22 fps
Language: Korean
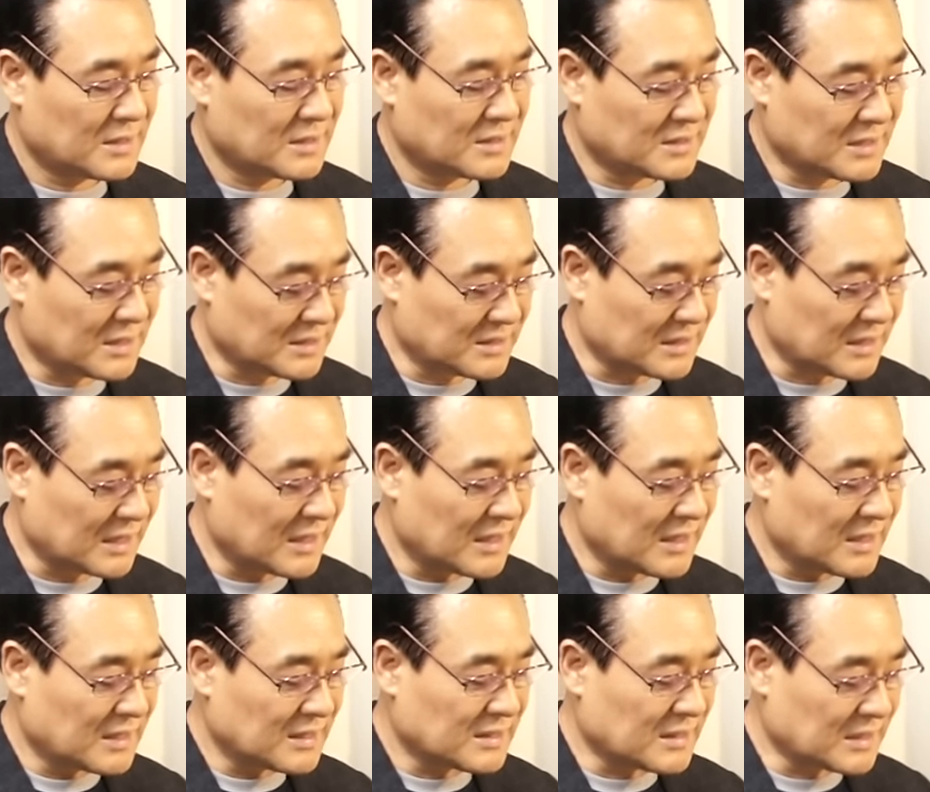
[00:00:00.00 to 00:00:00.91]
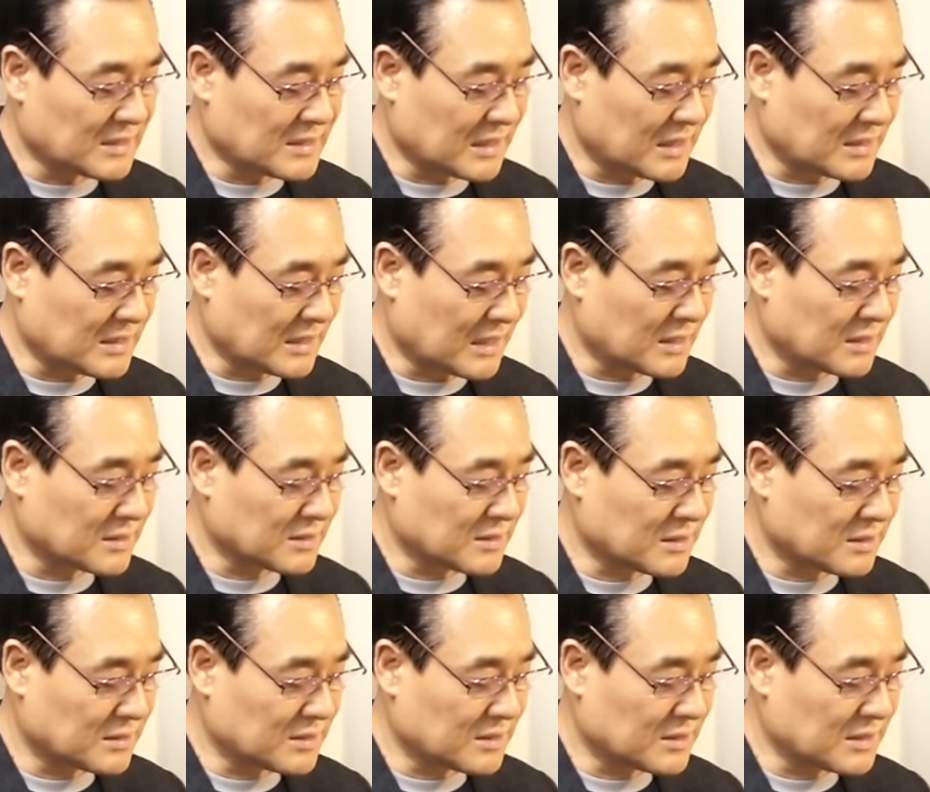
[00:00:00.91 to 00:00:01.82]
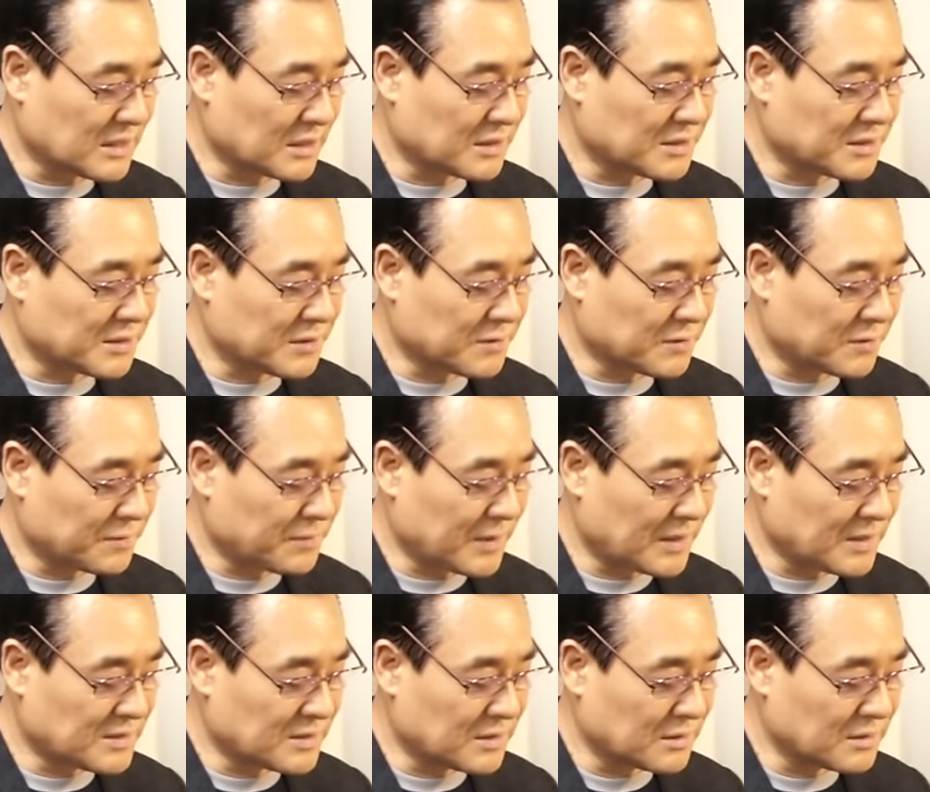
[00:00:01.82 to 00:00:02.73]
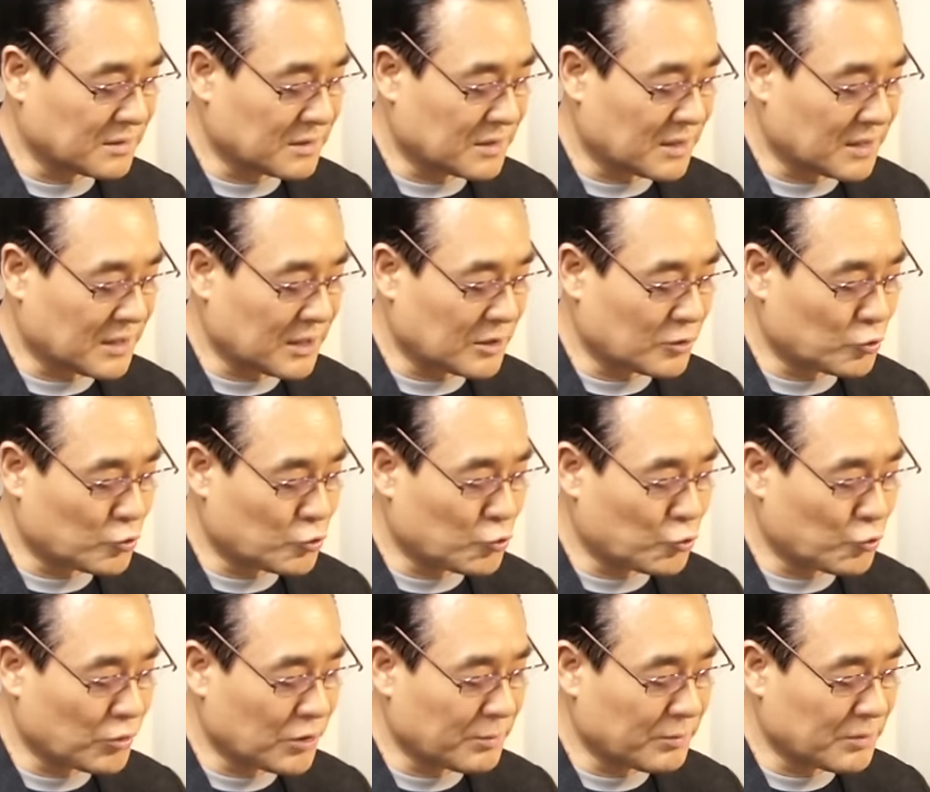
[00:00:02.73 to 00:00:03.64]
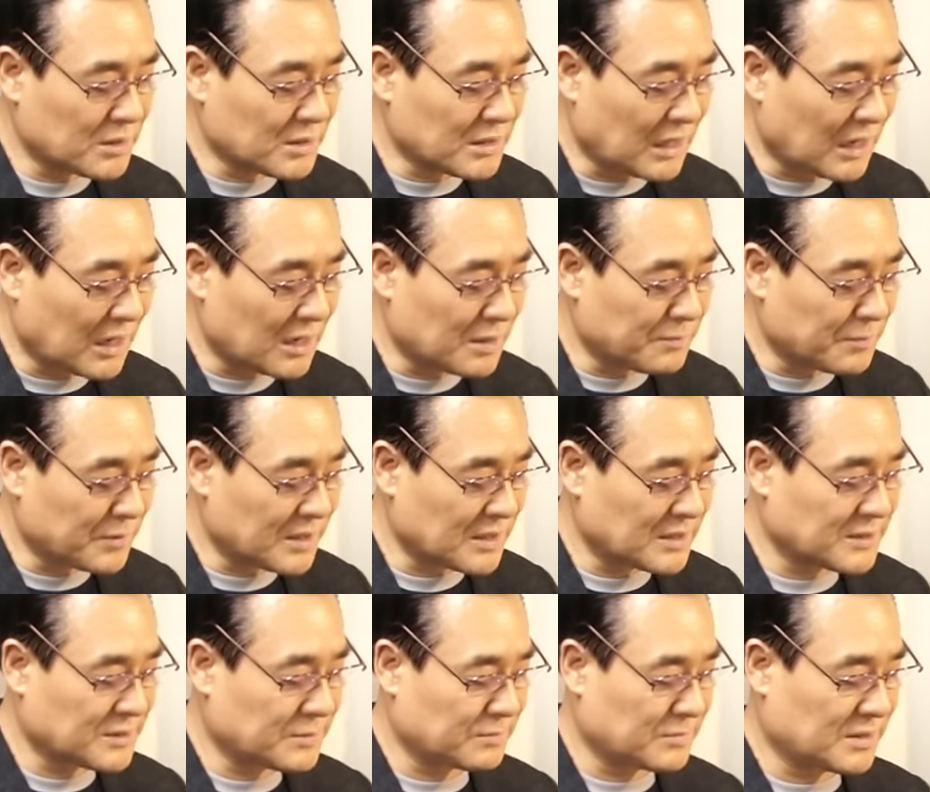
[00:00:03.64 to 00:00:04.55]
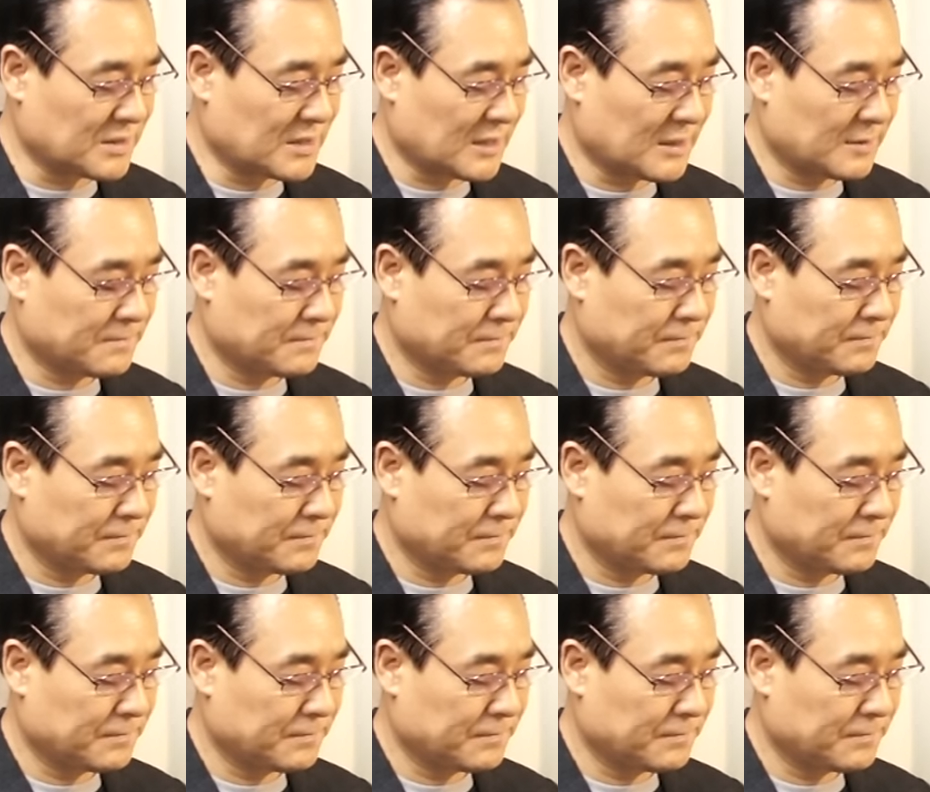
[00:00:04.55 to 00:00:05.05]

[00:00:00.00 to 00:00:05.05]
셋째, 제사장 선지자 그리고 백성들에게 죽임을 당할 뻔했습니다.